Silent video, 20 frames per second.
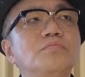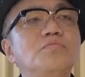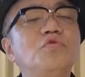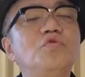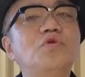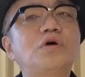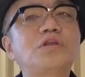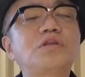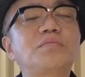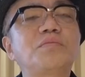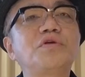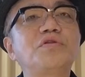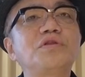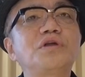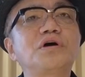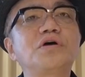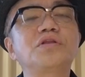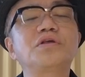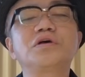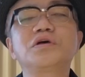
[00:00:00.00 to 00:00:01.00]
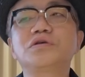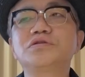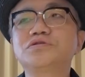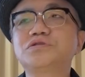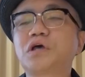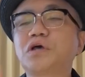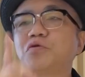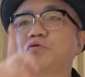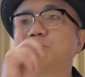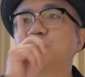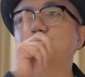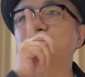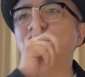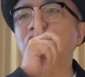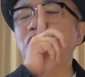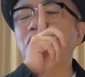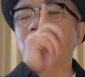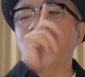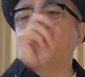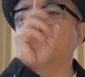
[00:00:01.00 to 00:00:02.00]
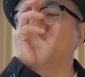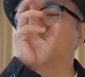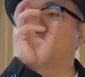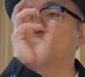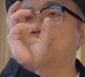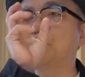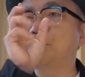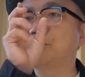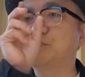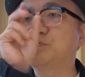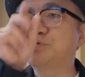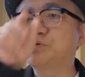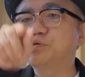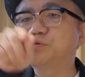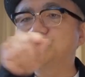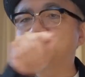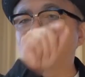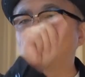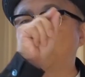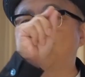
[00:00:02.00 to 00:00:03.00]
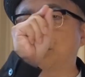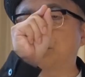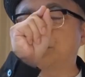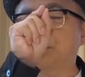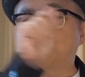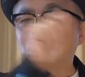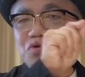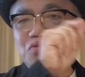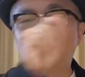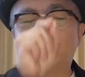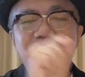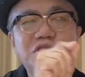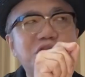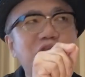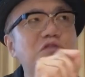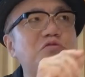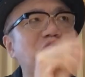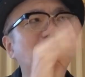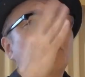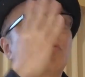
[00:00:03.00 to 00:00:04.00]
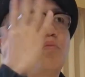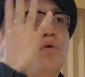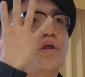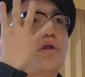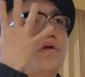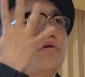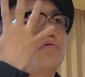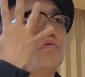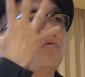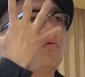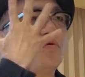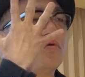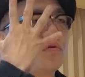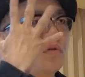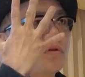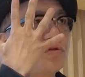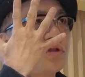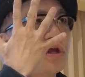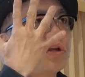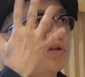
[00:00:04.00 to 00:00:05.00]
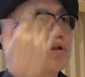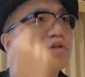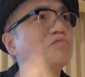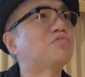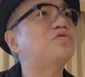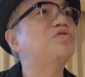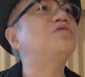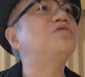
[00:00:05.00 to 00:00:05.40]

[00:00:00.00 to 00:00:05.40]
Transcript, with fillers: もう頭の中で最後の行あの行が全部埋まってるところまでできてるって